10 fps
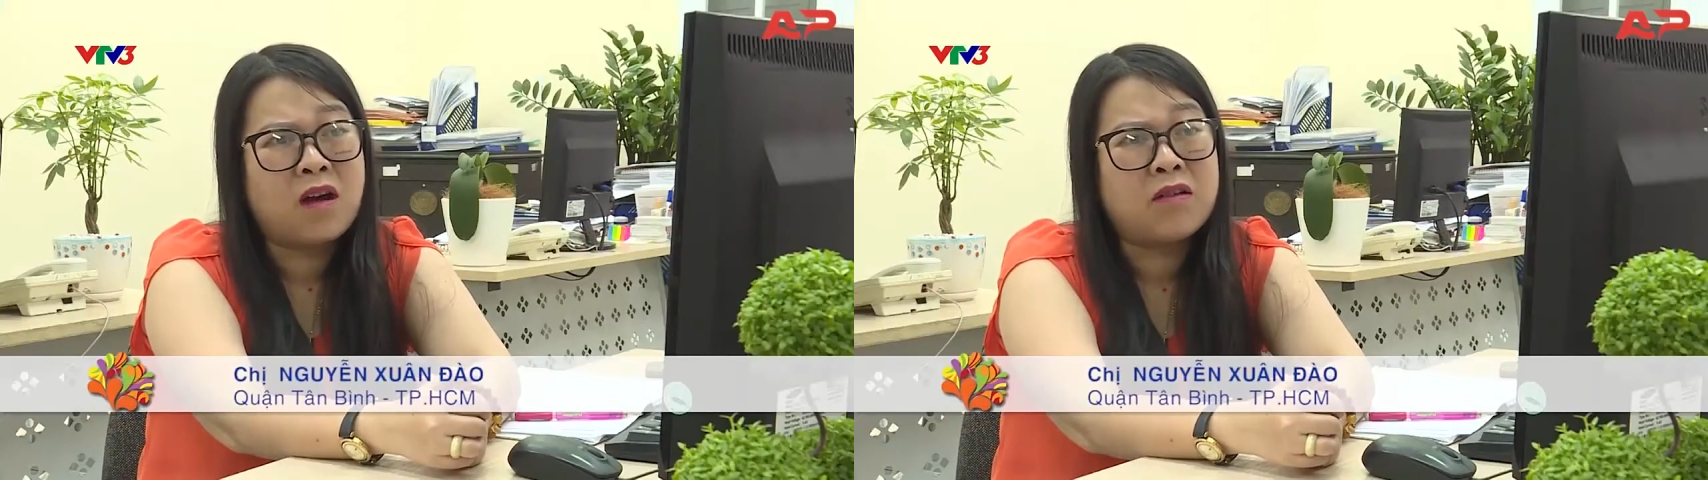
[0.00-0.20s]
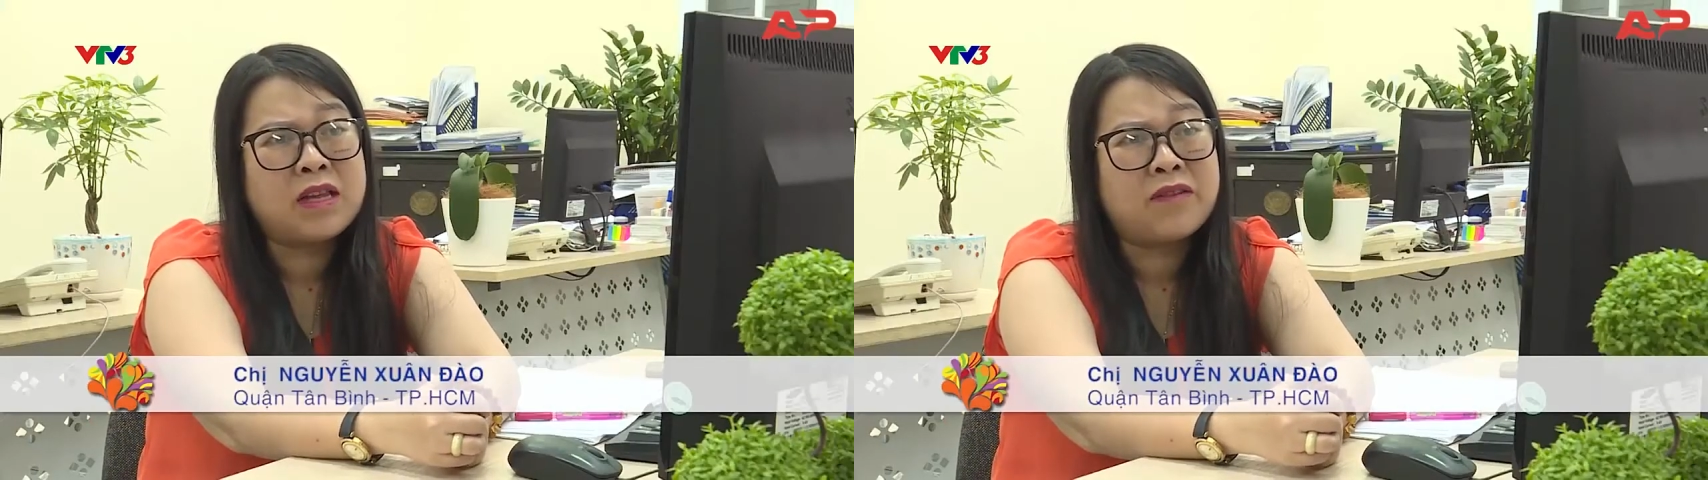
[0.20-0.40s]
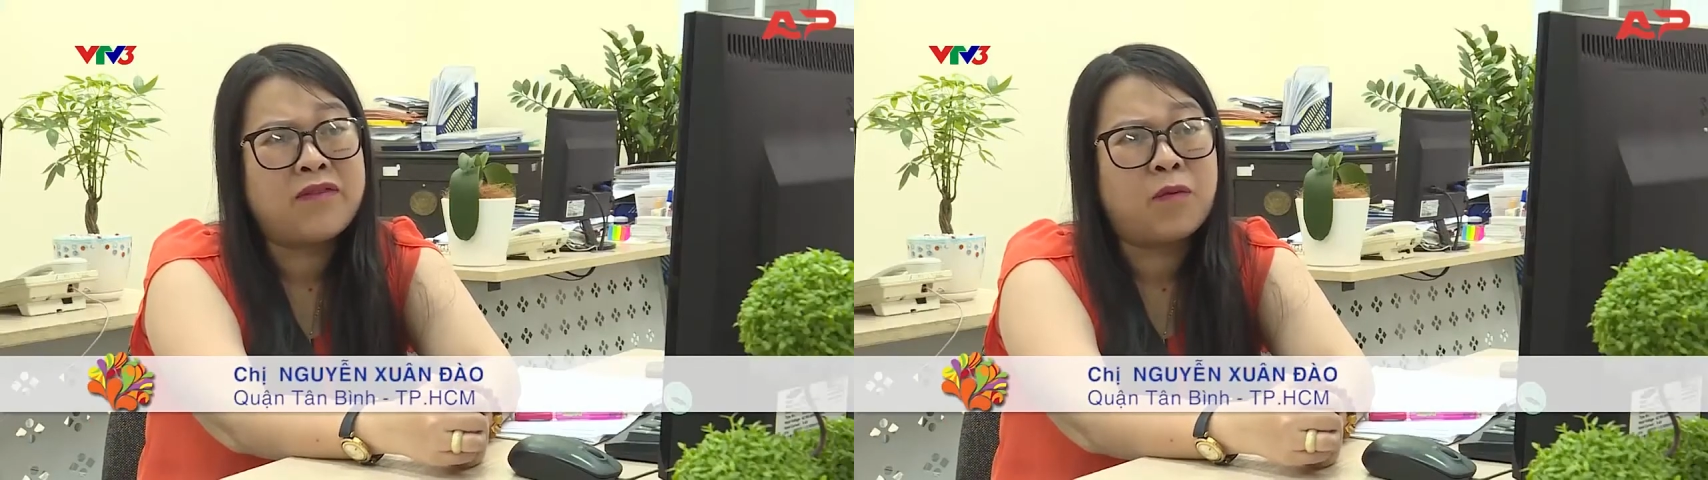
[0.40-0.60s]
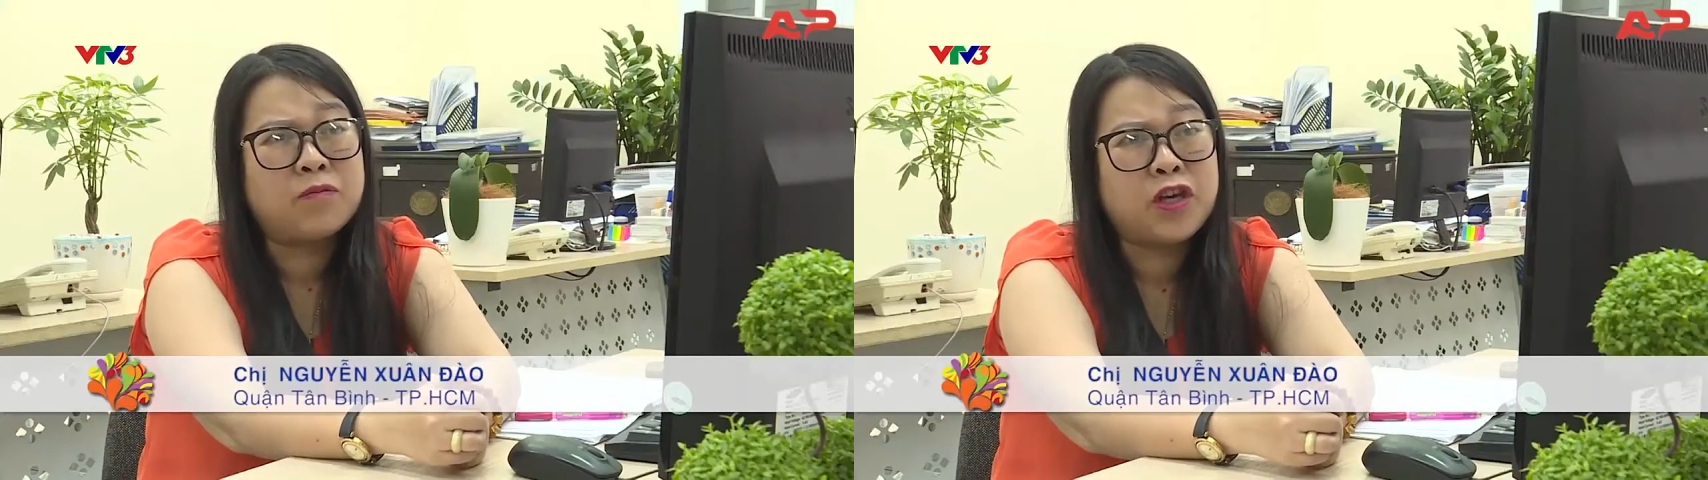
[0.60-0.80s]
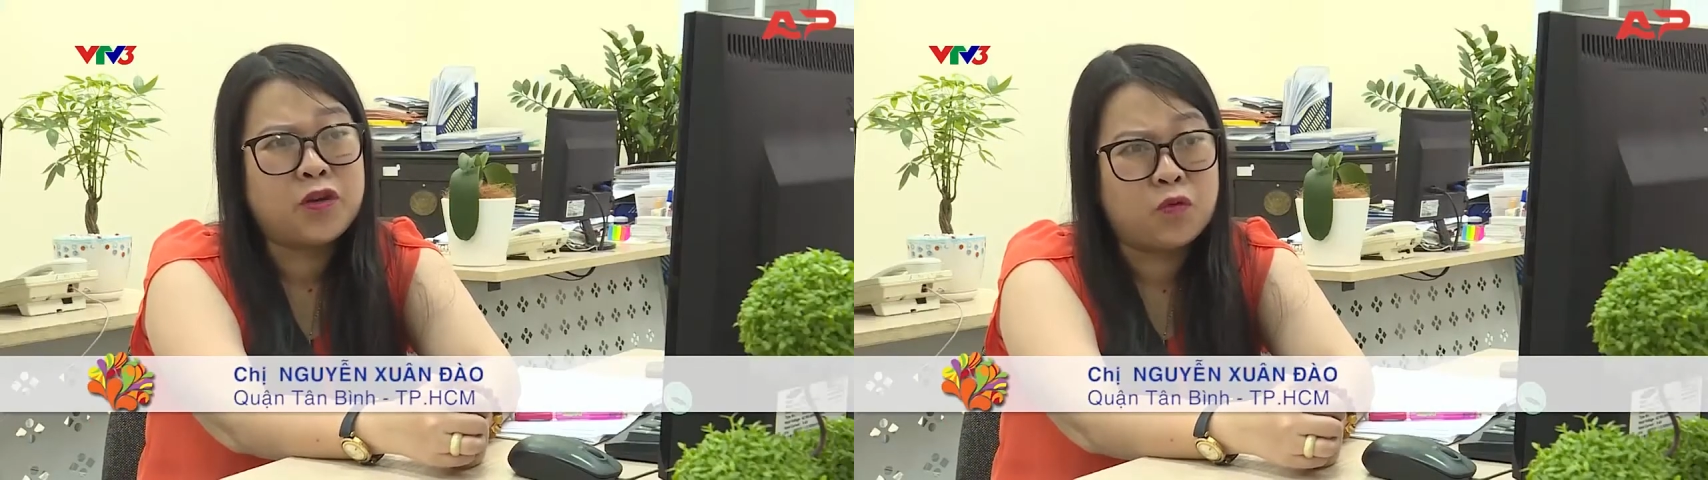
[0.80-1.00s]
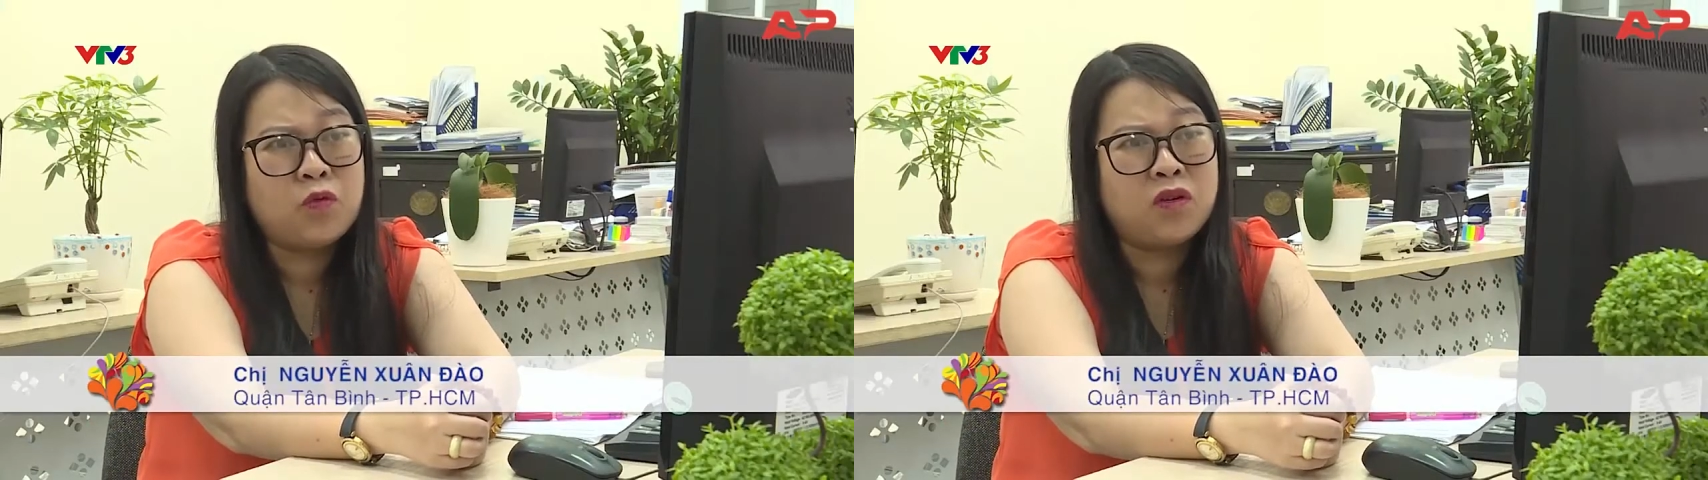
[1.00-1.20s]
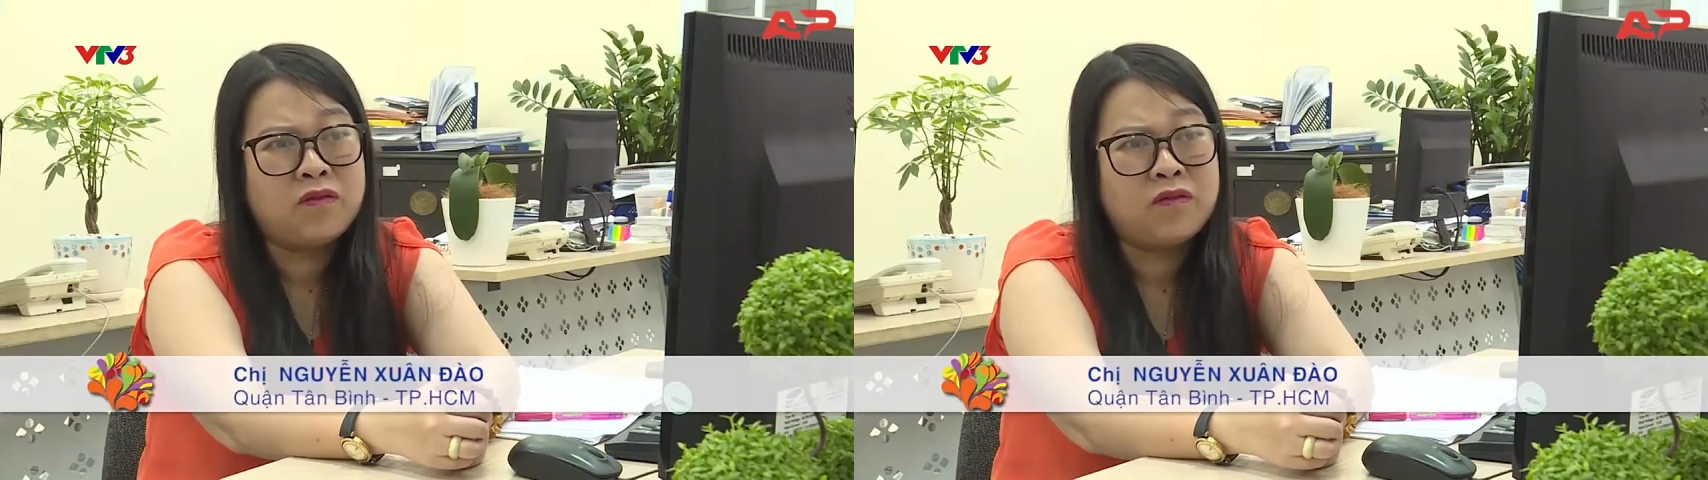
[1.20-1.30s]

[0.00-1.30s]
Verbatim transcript: ngồi văn phòng nhiều